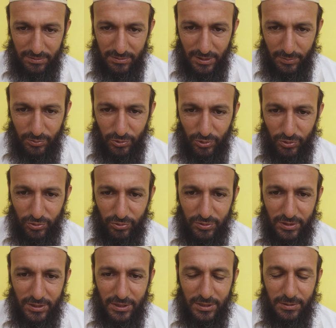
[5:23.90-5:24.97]
सब दोस्तों
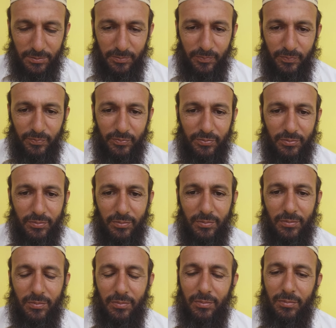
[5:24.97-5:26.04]
से
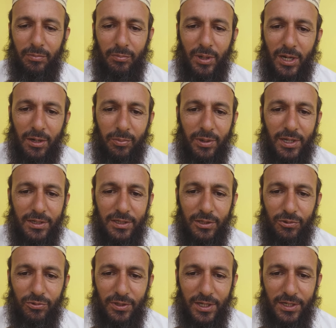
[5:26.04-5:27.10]
बार बार ये
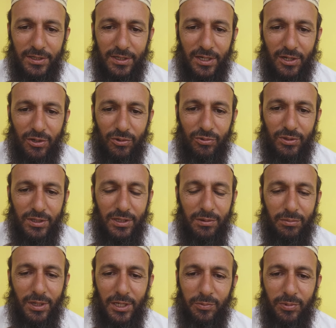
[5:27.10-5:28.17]
गुजारिश कर रहा हूँ कि
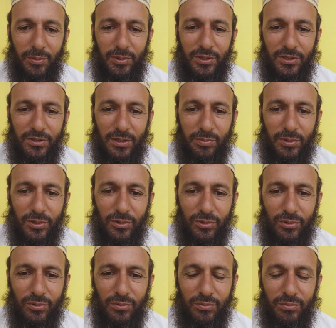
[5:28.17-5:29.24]
नमाज पाबंदी से
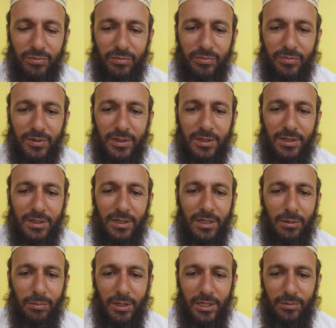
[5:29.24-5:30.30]
पढ़ो
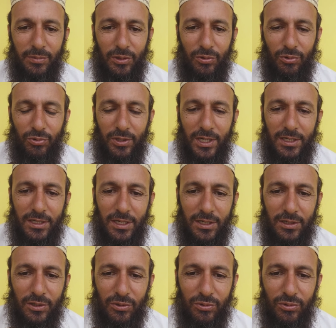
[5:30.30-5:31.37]
नमाज में कोताही ना
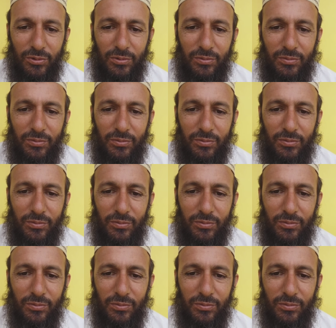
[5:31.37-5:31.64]
करो